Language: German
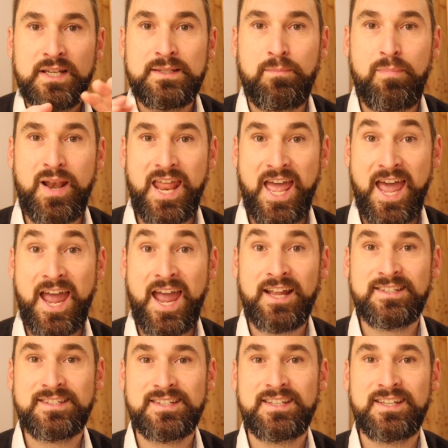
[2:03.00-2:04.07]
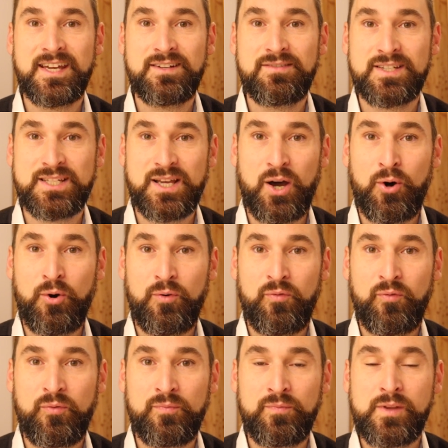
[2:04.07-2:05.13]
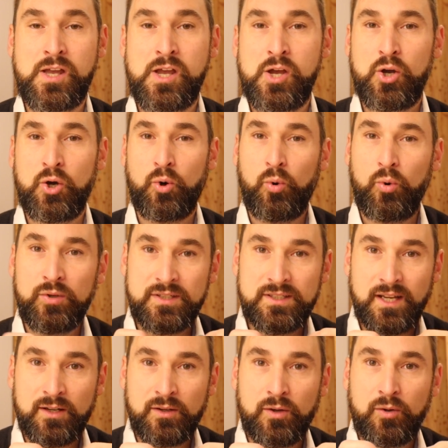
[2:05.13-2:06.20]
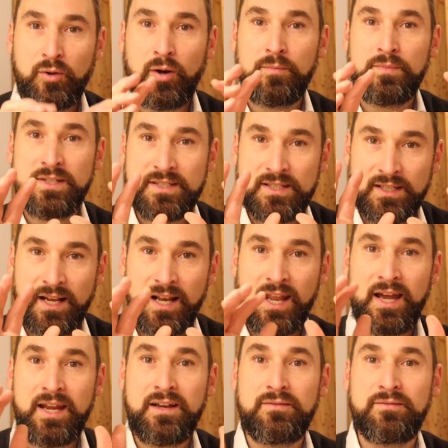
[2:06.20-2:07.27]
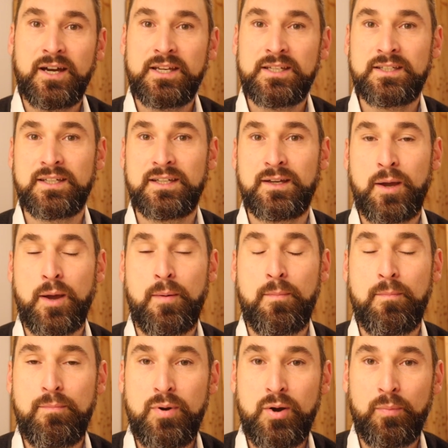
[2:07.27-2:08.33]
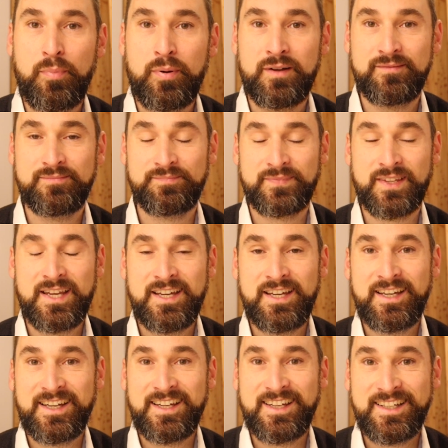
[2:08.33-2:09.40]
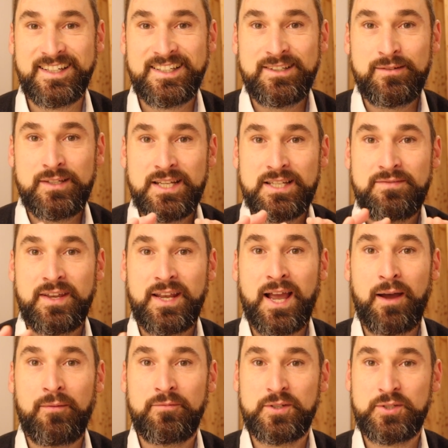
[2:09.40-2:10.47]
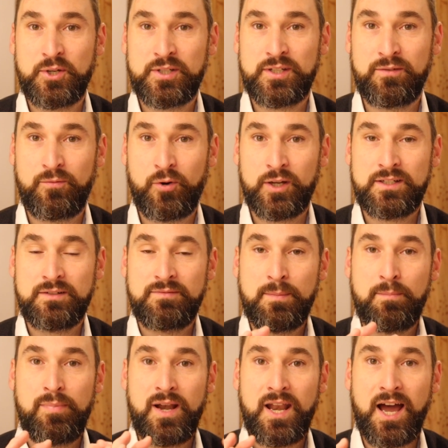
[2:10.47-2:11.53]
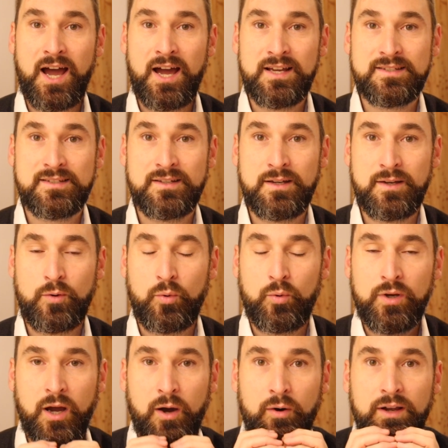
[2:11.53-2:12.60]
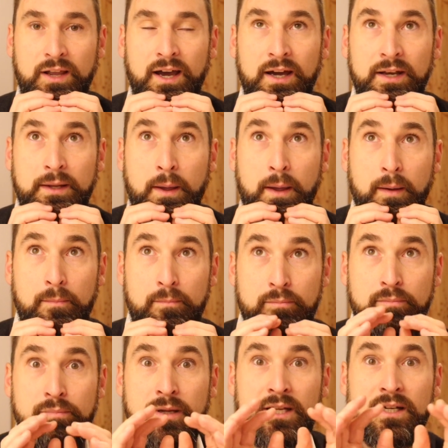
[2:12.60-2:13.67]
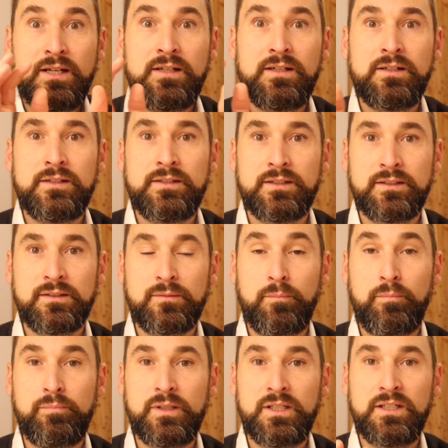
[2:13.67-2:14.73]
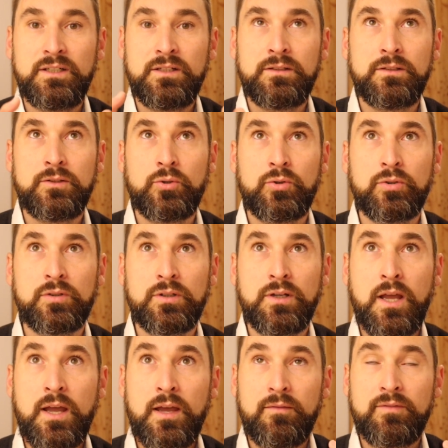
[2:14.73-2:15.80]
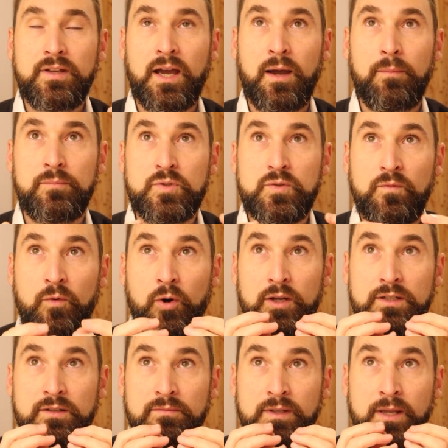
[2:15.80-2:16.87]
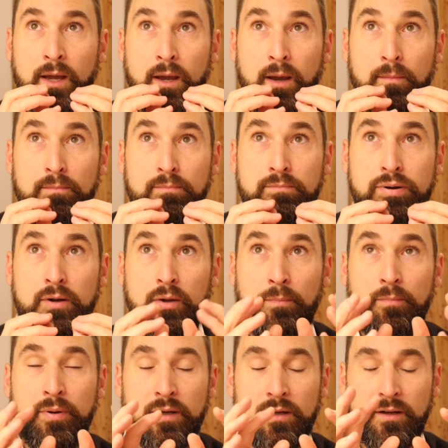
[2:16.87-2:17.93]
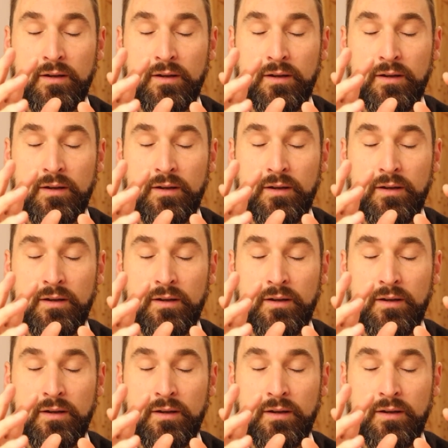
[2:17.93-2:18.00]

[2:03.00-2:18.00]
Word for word: es bläht sich etwas auf. Und dann kommt dieses kleine, weiche Blub. Deswegen haben wir solche Worte wie Blase oder auch gerade bilden, Bildung. Wir haben so Worte wie Blub,